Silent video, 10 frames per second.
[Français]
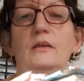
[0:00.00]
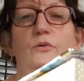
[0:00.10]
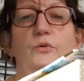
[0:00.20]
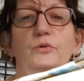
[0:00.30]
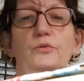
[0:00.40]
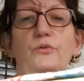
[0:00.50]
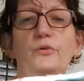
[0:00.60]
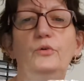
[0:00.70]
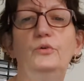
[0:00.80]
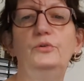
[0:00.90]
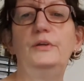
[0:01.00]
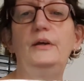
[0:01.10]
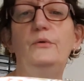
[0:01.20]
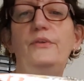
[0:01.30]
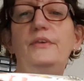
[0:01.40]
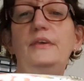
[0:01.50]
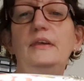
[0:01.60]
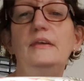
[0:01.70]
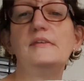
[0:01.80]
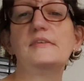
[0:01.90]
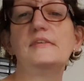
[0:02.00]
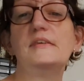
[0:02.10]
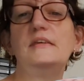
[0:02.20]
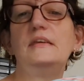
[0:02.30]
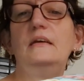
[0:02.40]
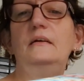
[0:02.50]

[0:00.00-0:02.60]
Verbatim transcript: Donc une sur le côté aussi, ici.